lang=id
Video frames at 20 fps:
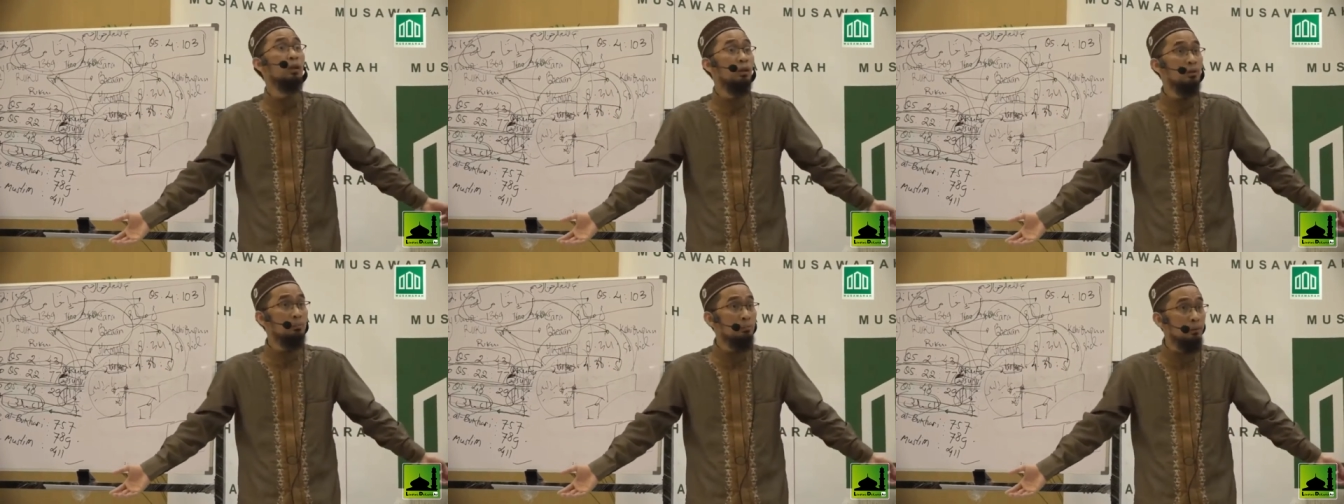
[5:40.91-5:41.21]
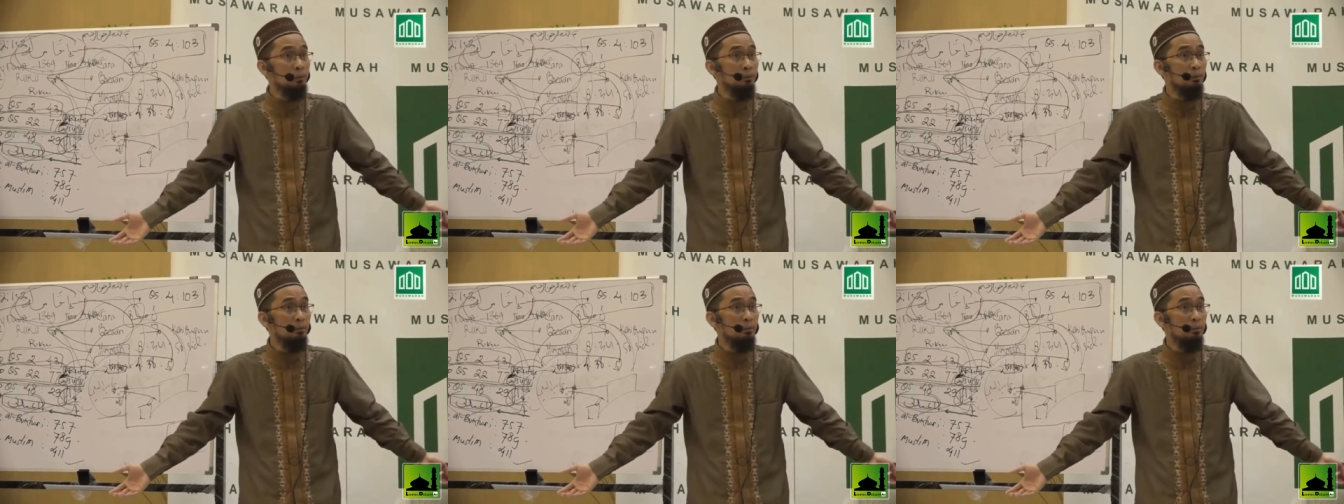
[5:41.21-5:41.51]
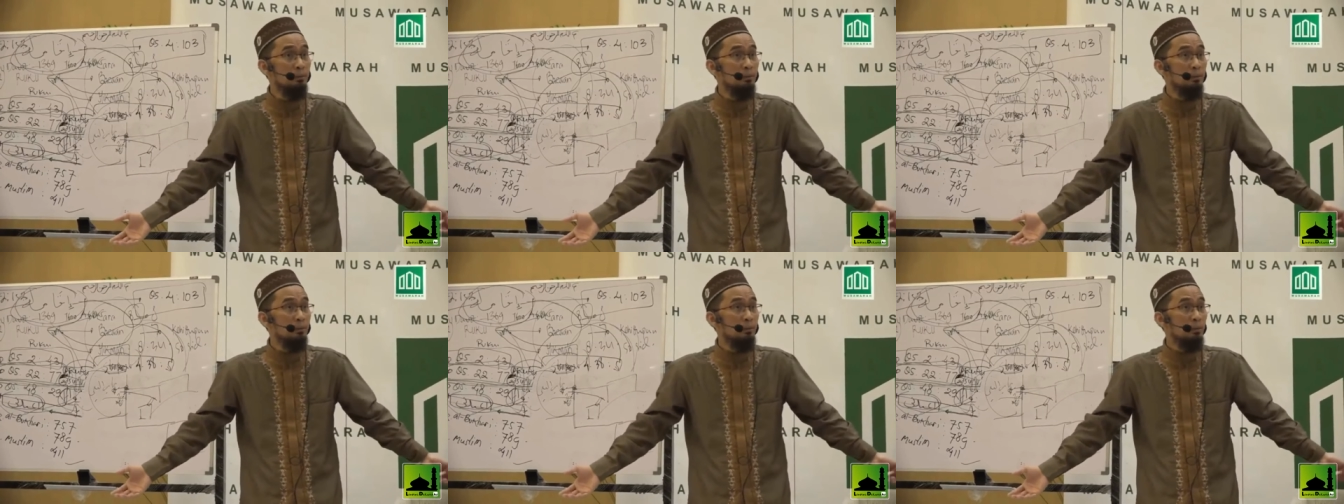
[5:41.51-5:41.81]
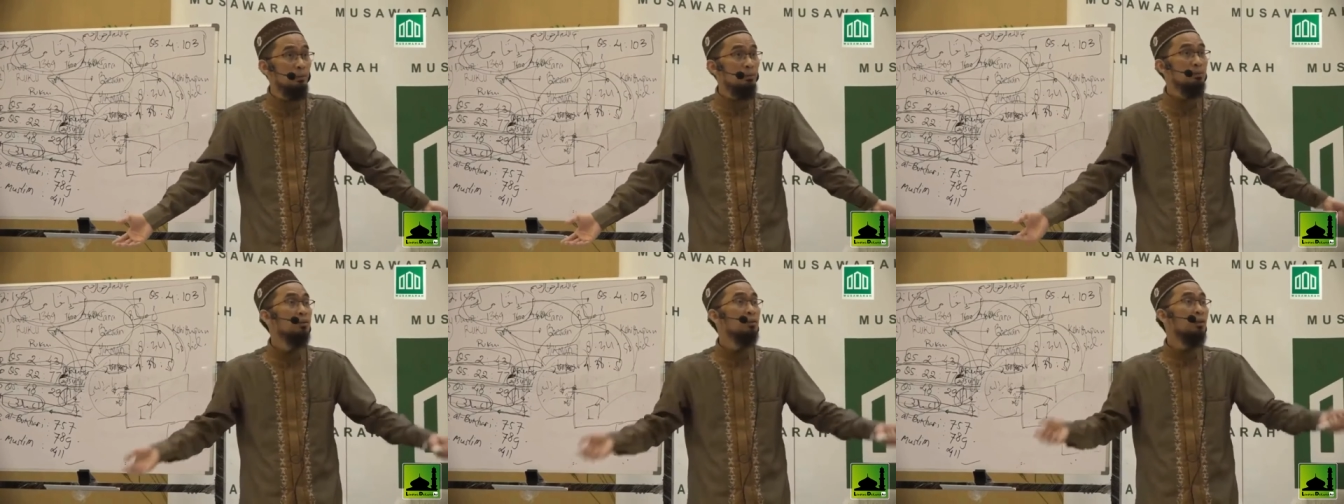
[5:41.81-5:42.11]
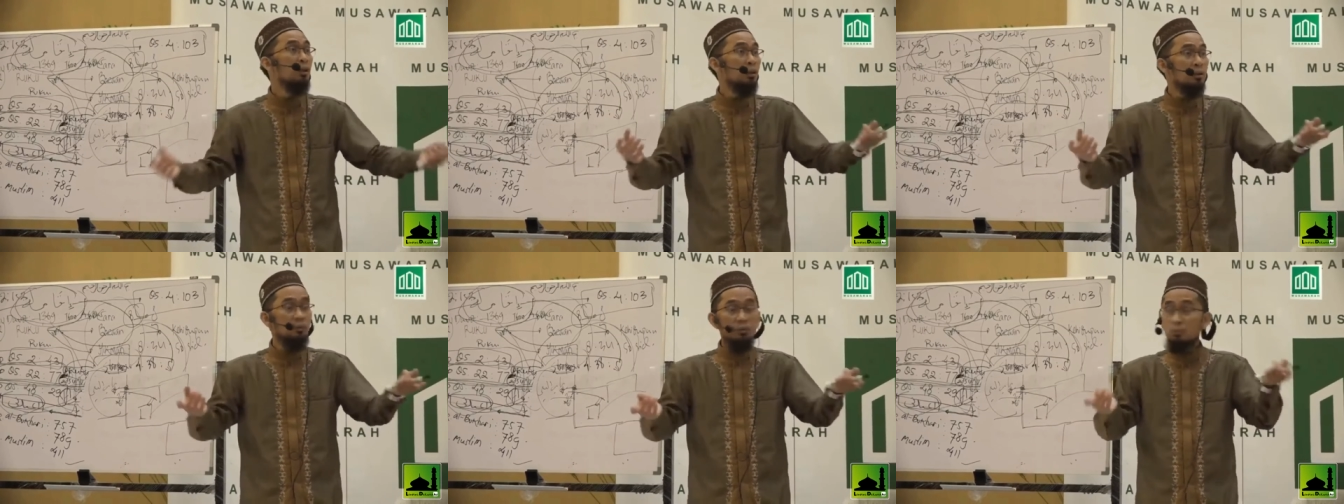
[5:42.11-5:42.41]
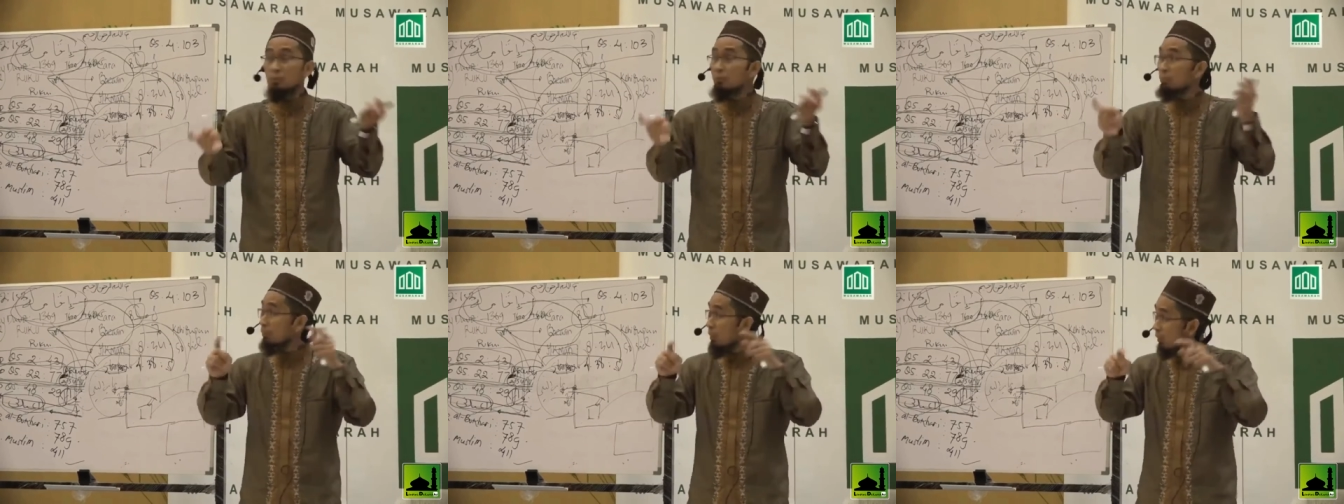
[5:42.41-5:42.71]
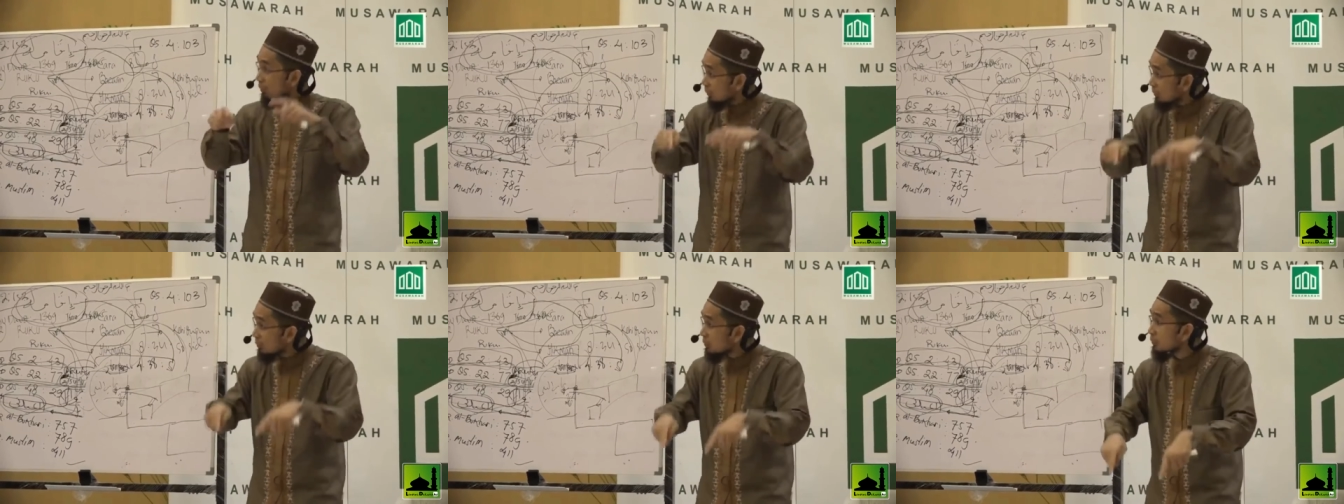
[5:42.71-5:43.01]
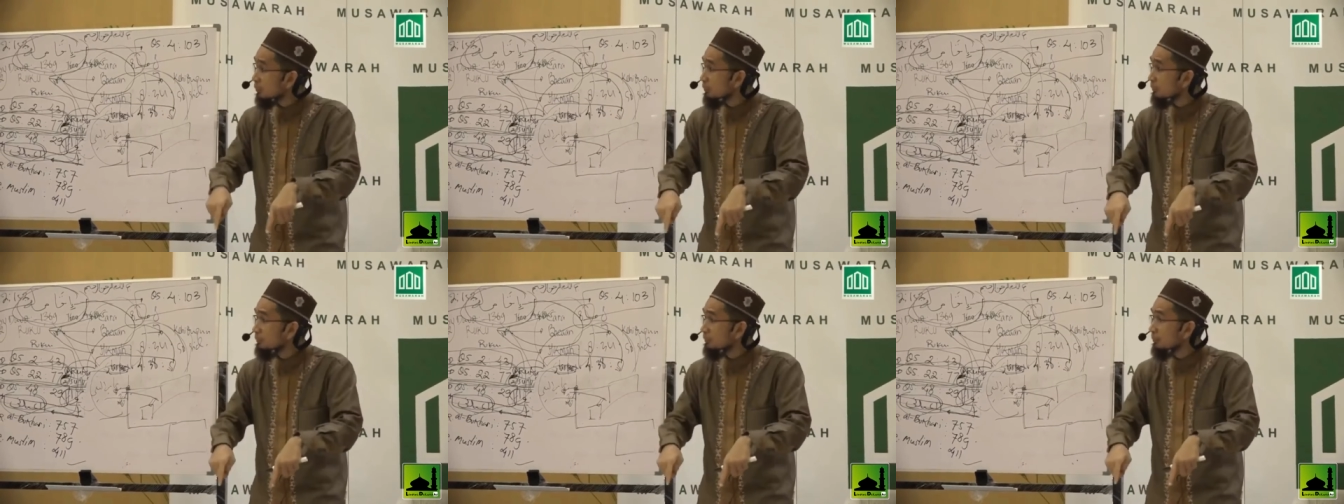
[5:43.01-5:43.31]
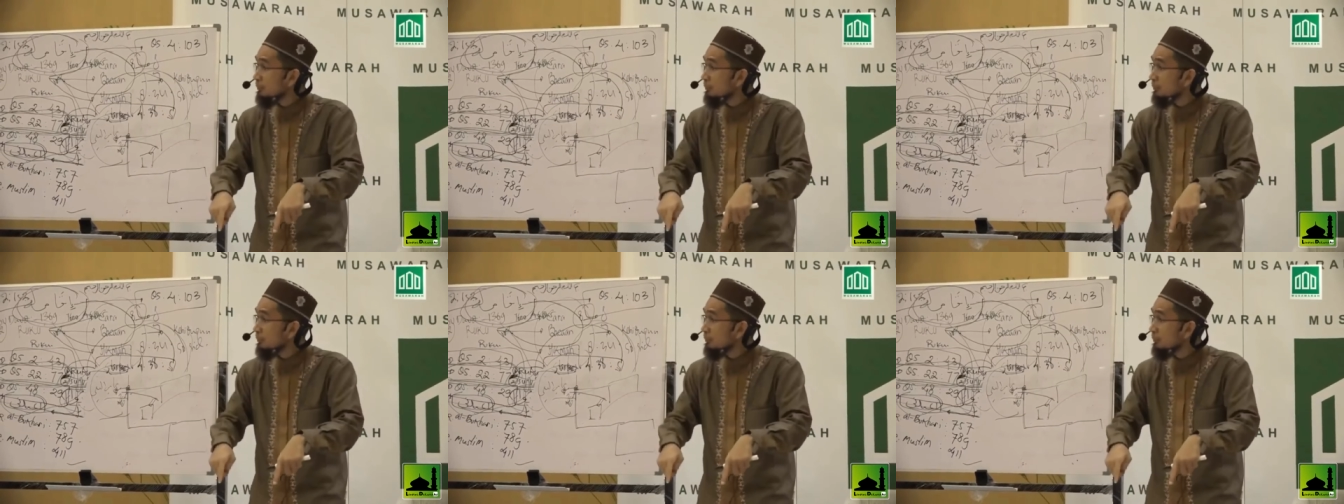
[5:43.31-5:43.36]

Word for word: halaman. Setelah itu baru ruku.